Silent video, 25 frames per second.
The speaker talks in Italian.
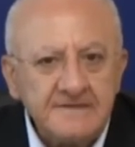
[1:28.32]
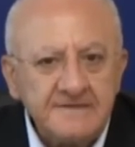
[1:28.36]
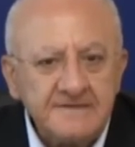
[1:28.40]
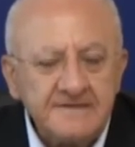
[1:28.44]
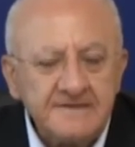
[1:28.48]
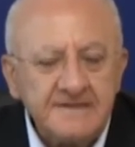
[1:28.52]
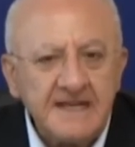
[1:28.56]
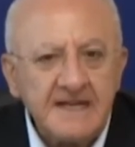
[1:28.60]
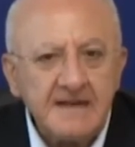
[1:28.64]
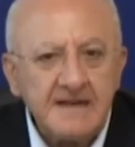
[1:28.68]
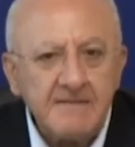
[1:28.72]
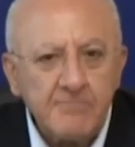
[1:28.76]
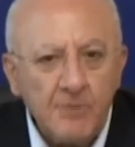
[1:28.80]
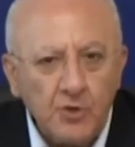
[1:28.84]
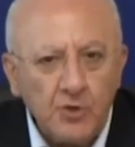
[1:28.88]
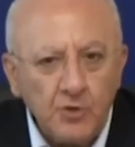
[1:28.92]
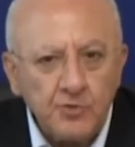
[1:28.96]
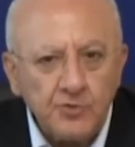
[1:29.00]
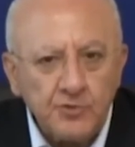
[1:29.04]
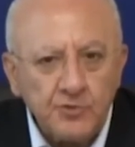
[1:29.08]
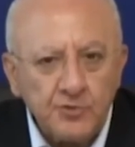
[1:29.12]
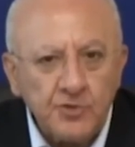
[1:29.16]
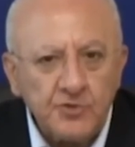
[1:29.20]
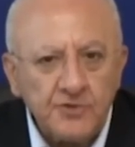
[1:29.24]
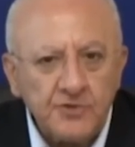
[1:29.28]
del
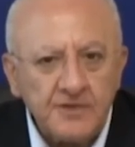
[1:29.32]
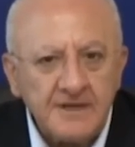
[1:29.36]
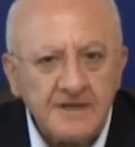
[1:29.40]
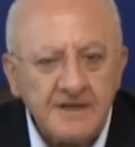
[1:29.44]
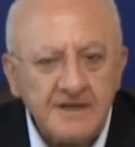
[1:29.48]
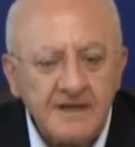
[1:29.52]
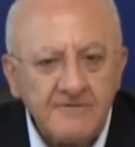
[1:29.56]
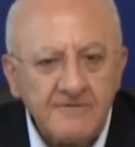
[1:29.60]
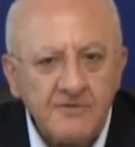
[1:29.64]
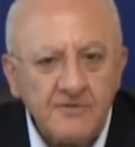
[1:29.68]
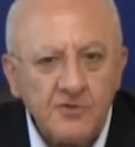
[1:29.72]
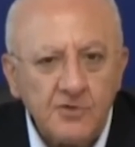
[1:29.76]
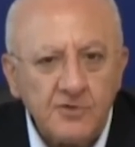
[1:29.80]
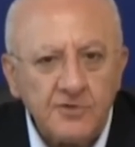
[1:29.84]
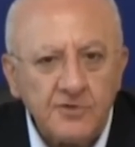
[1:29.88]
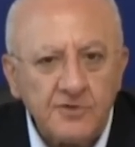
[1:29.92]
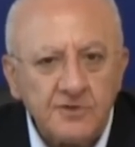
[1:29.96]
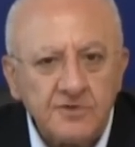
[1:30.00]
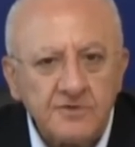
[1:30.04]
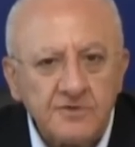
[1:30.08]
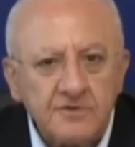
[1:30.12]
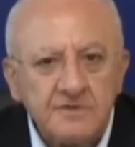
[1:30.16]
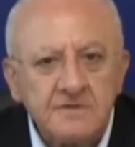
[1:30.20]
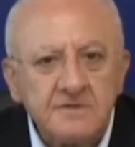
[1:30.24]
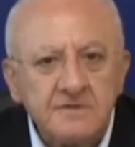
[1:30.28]
mondo del
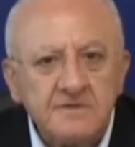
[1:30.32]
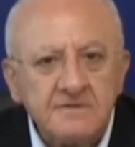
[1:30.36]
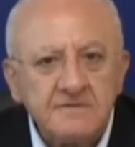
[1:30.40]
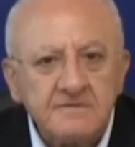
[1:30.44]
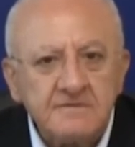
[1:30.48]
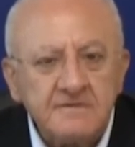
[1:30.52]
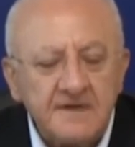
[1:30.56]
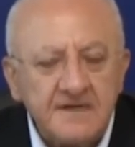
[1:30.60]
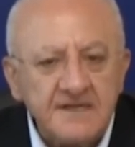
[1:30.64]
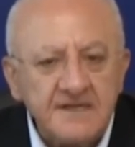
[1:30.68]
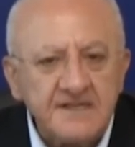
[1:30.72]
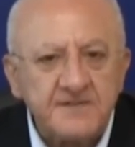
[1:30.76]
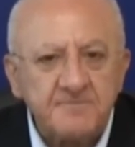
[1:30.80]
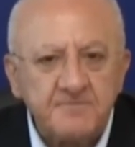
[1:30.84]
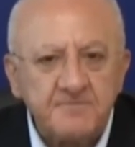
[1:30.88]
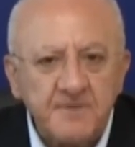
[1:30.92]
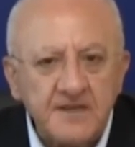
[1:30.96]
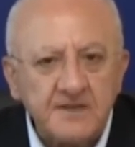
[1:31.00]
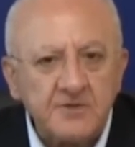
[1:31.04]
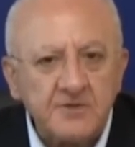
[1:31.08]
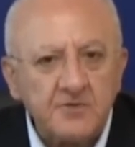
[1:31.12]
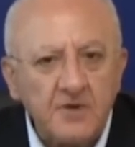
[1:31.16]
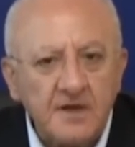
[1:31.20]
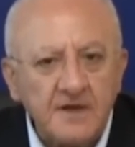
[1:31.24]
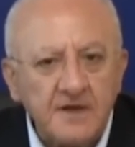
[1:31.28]
lavoro
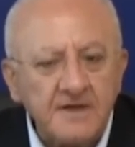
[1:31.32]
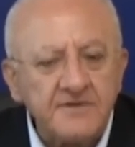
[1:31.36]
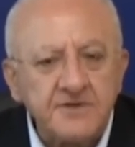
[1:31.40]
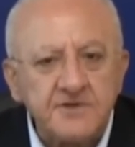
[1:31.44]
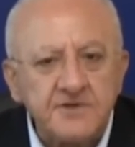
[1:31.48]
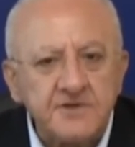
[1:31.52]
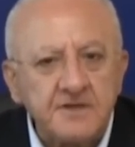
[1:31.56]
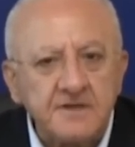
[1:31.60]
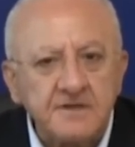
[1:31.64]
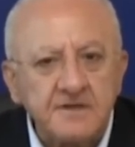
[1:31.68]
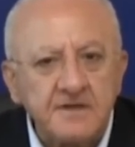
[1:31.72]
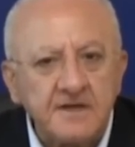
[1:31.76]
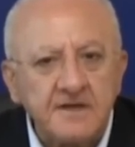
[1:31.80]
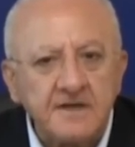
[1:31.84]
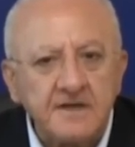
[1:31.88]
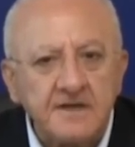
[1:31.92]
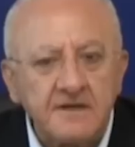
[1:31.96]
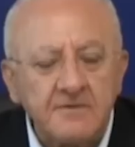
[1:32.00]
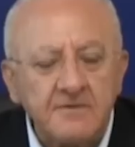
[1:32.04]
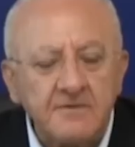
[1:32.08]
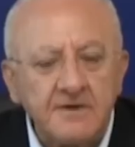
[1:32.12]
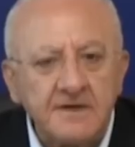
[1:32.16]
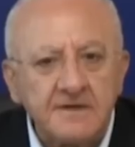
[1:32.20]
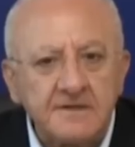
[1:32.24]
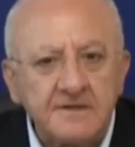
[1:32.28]
rispetto alle vicende che
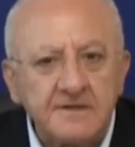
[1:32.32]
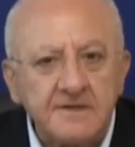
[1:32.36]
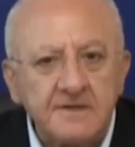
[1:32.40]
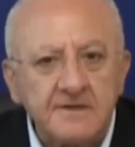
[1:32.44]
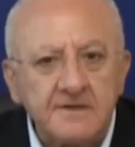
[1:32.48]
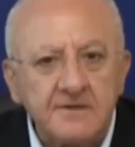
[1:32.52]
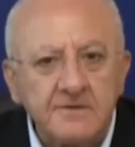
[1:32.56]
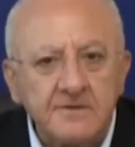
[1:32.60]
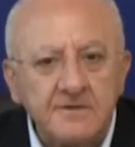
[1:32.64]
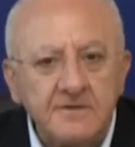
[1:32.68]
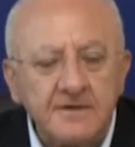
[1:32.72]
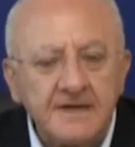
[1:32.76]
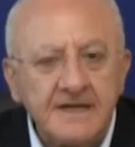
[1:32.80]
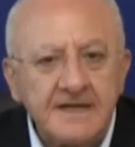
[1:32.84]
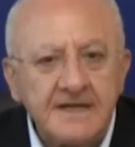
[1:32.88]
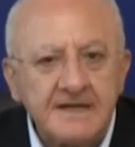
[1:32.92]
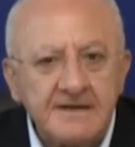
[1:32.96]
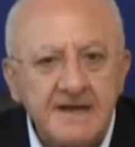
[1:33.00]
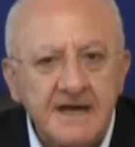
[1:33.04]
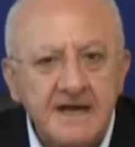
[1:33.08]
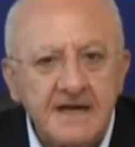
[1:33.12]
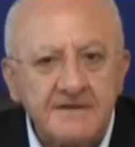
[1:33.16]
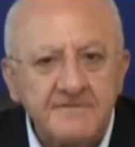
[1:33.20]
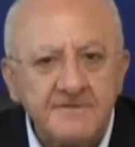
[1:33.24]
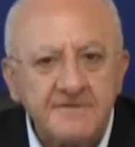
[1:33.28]
riguardano le
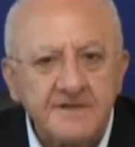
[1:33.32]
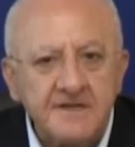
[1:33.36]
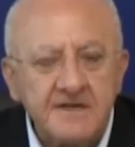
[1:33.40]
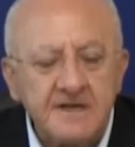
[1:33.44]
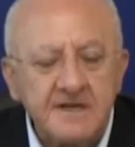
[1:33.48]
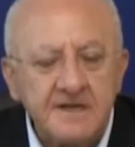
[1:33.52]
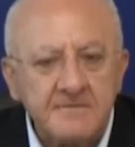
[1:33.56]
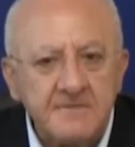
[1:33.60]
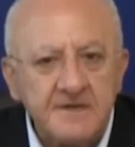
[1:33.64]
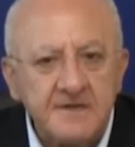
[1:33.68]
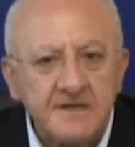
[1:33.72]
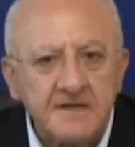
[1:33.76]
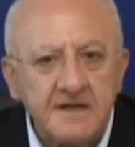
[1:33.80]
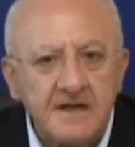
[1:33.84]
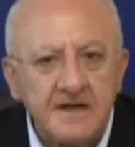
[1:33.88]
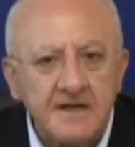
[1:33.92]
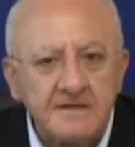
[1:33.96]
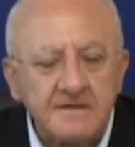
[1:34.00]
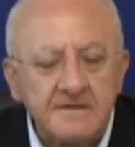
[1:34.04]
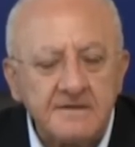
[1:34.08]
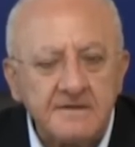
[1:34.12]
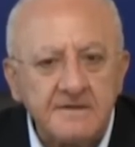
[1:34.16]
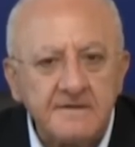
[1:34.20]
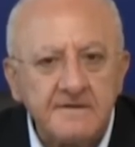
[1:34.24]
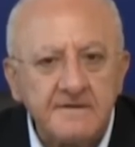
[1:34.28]
navi e i
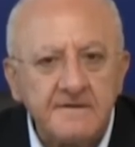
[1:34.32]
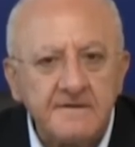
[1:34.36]
migranti.